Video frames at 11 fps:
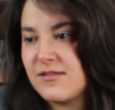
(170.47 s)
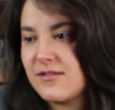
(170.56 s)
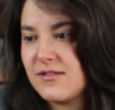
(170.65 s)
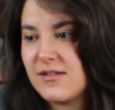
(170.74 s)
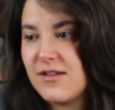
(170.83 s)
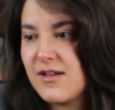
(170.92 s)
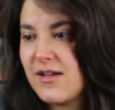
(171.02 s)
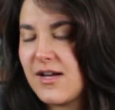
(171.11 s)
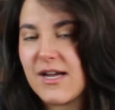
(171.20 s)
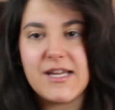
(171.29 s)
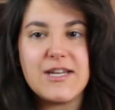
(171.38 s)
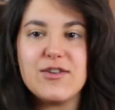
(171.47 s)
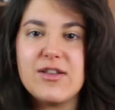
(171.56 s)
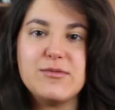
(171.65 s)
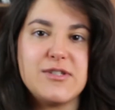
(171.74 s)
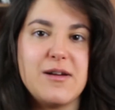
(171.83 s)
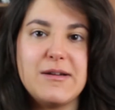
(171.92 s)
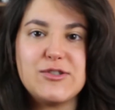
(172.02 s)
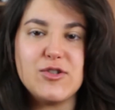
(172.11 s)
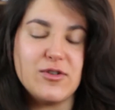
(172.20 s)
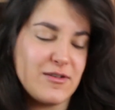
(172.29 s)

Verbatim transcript: Algo en plan los tres. Aquí no damos abasto.